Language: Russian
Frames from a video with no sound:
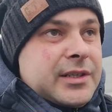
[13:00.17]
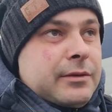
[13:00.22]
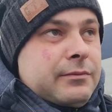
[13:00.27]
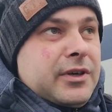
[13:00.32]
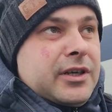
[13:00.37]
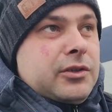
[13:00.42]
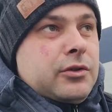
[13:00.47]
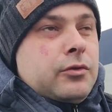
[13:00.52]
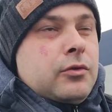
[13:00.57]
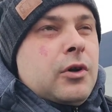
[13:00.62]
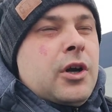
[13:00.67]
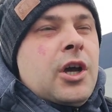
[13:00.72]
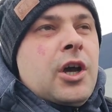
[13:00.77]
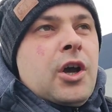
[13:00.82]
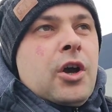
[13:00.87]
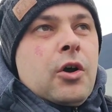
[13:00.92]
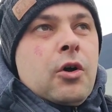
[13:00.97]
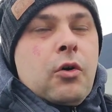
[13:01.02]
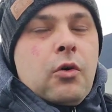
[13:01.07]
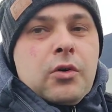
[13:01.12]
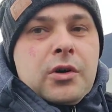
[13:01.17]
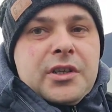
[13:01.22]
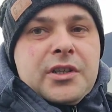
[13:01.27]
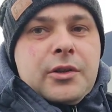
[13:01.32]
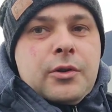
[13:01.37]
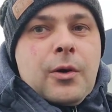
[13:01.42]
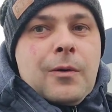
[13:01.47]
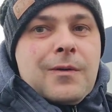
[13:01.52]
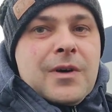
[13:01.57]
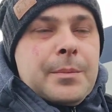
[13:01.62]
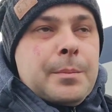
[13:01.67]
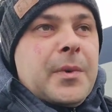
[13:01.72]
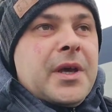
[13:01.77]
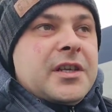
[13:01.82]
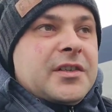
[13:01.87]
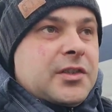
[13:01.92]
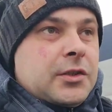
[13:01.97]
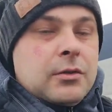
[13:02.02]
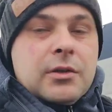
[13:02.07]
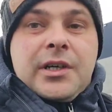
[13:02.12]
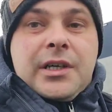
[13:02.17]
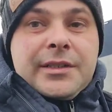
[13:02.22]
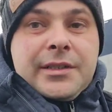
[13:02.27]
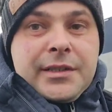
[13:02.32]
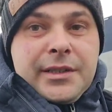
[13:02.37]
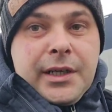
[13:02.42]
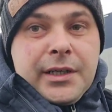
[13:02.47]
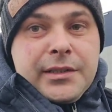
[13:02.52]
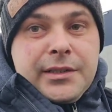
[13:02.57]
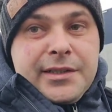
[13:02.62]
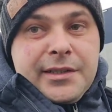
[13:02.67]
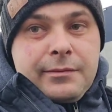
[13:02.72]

на Словению, город Новое Место, как-то так